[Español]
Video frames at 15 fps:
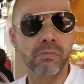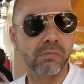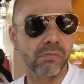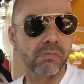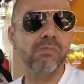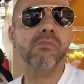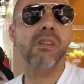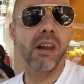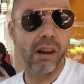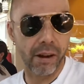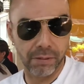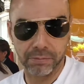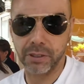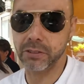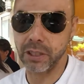Punch. Ajá,
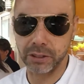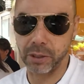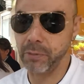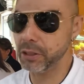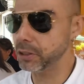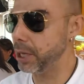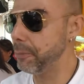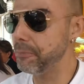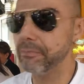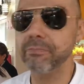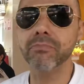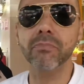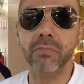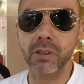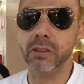exactamente.
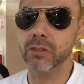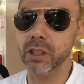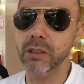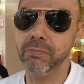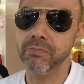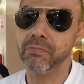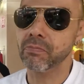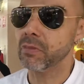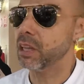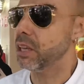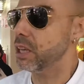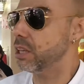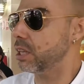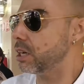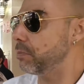Sí,
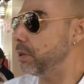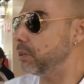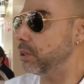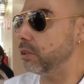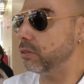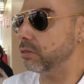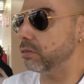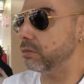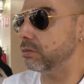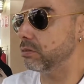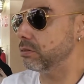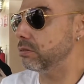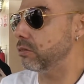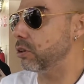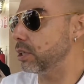y de repente es,
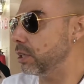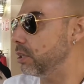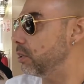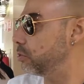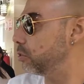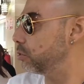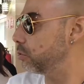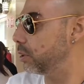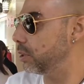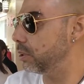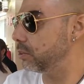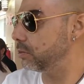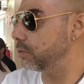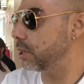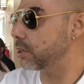ok, esos güeyes,
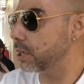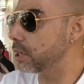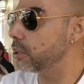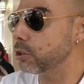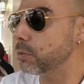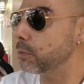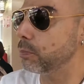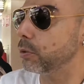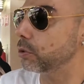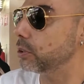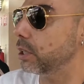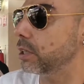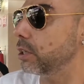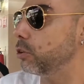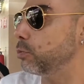en realidad no me
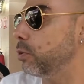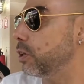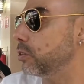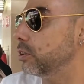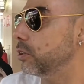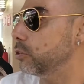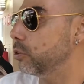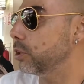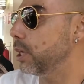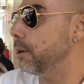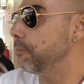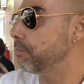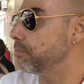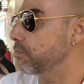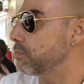importa que los pongas en la historia,
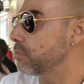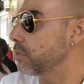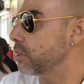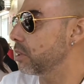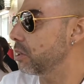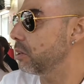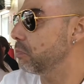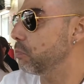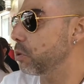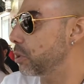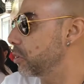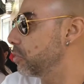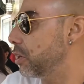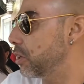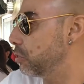
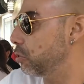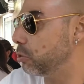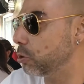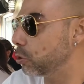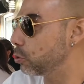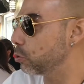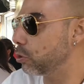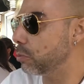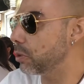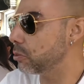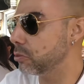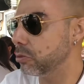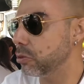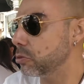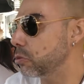porque sé que son de otro universo,
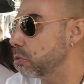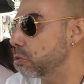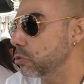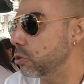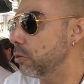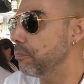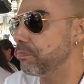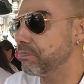no los conozco.